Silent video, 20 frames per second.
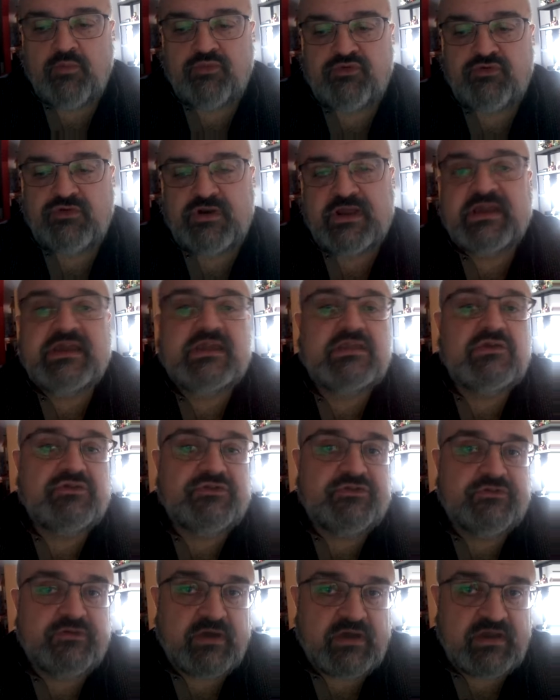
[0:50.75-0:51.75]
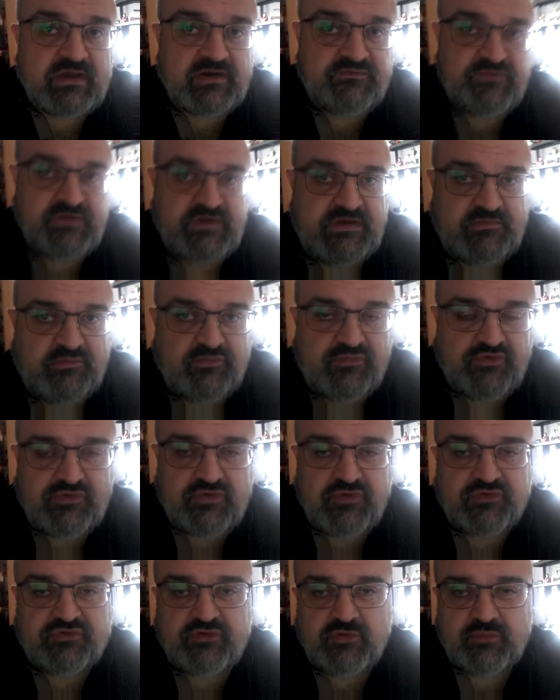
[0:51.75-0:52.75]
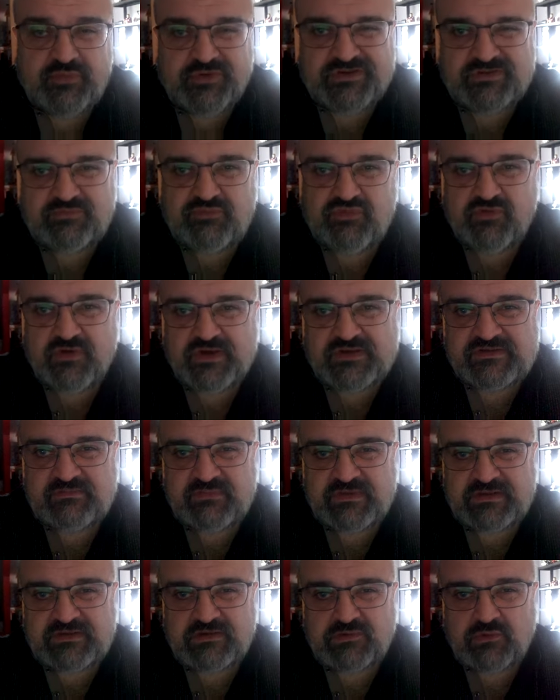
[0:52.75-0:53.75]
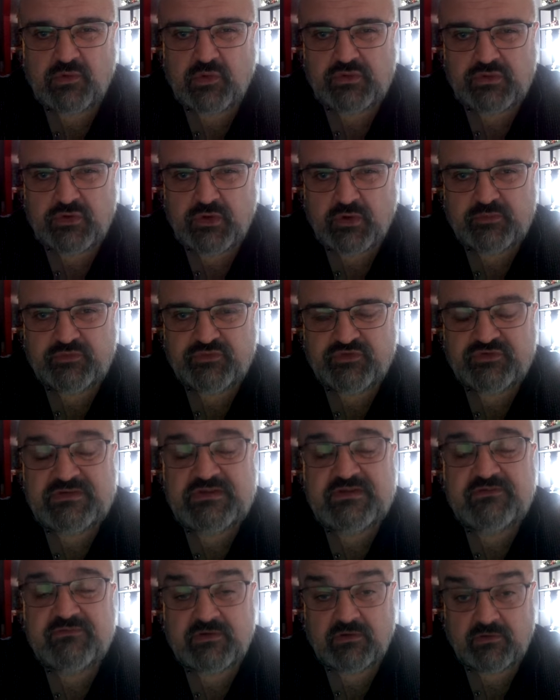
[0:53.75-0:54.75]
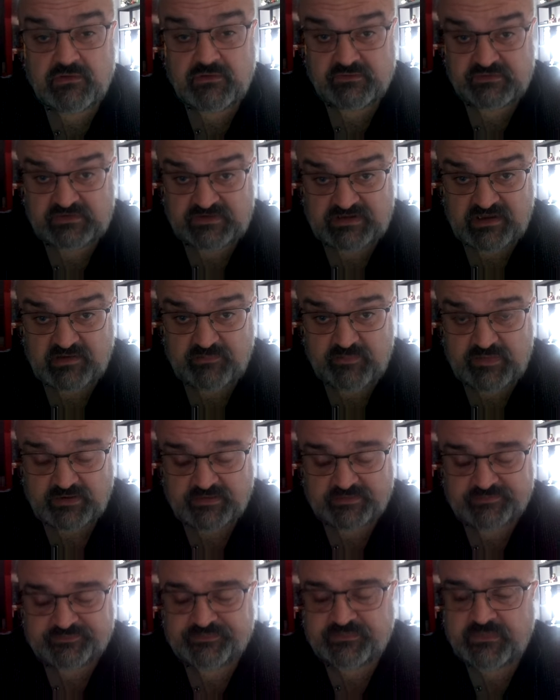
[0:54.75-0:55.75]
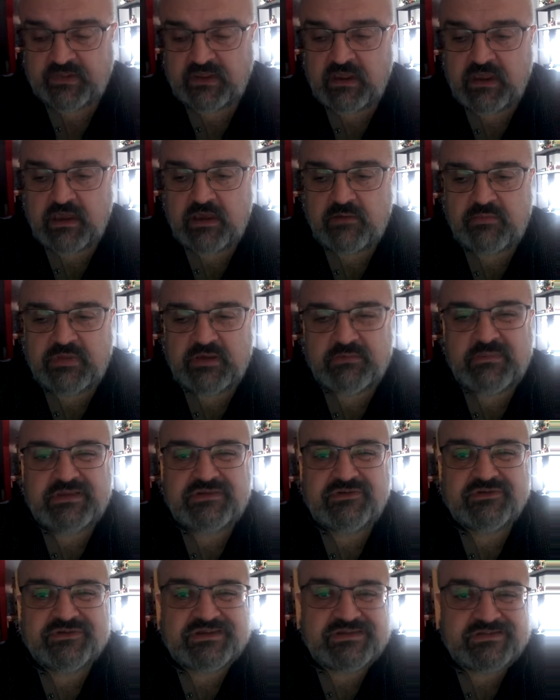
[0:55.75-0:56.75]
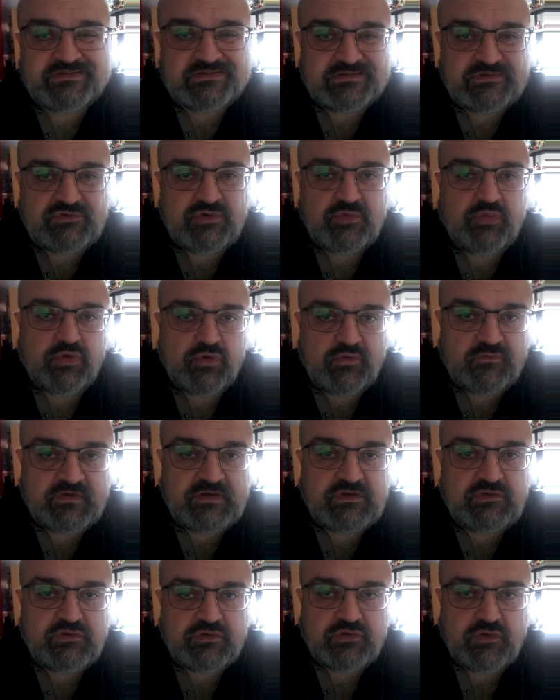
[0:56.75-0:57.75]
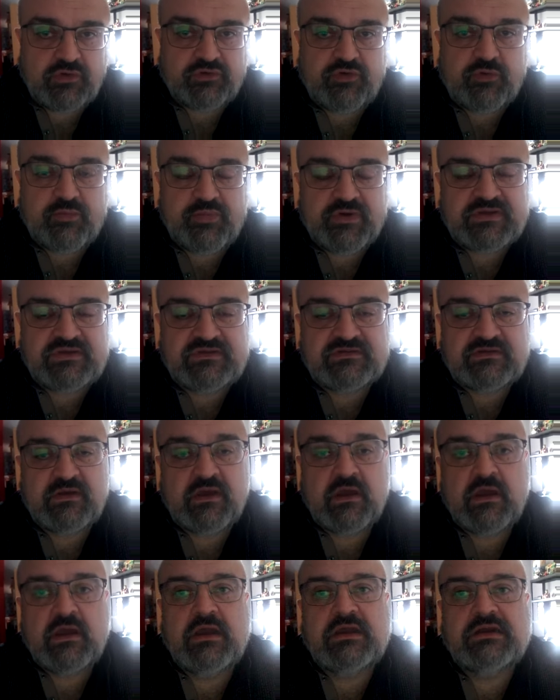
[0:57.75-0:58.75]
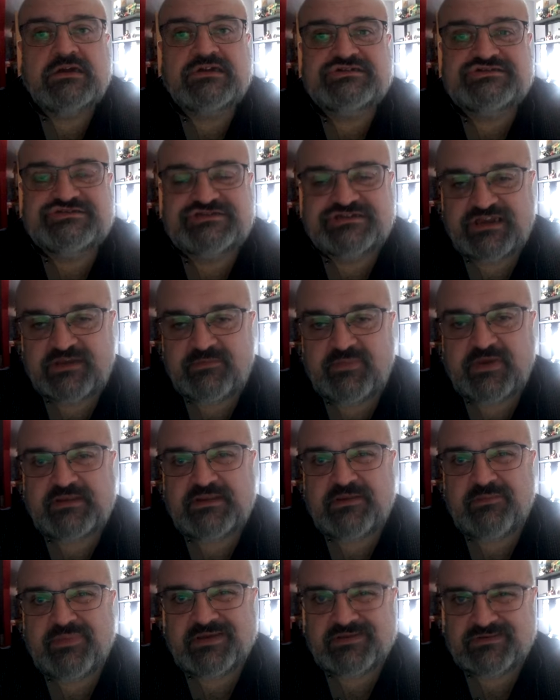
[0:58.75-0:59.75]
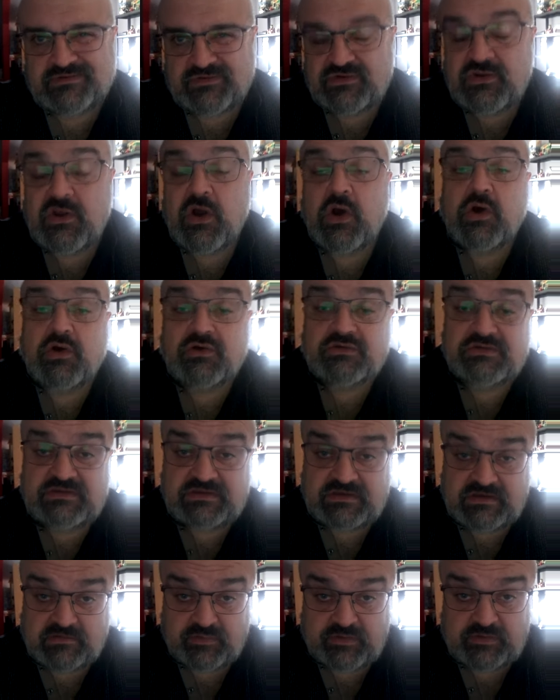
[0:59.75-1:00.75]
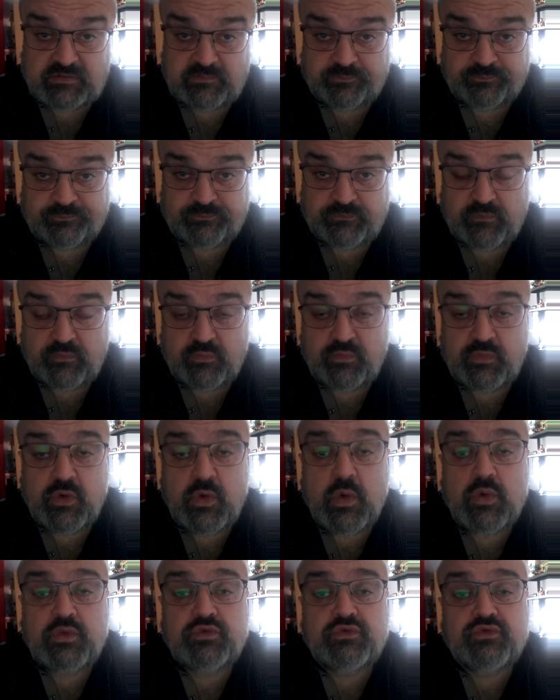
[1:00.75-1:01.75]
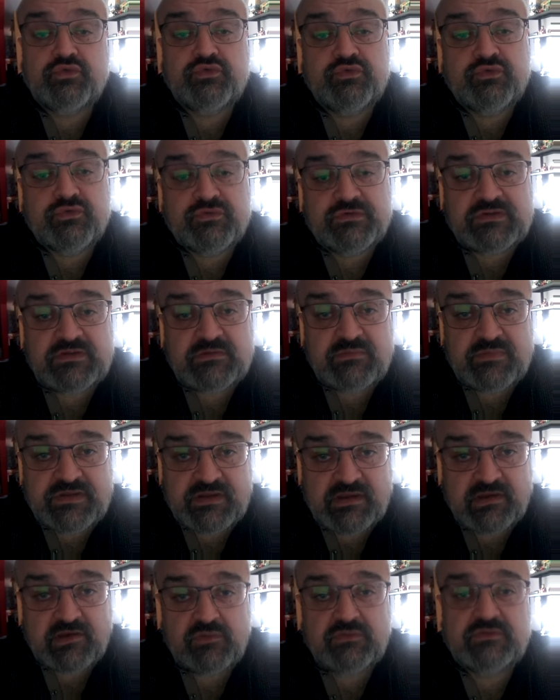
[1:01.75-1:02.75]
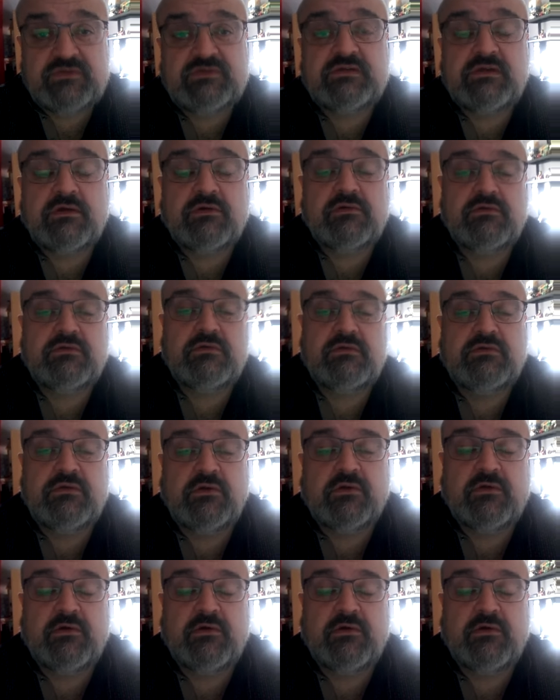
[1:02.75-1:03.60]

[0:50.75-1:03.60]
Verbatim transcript: Plus la cagnotte sera élevée, plus l'entreprise pourra se mettre aux normes de différents handicaps, permettant ainsi de prouver qu'une entreprise gérée par des personnes handicapées peut tout aussi bien réussir qu'une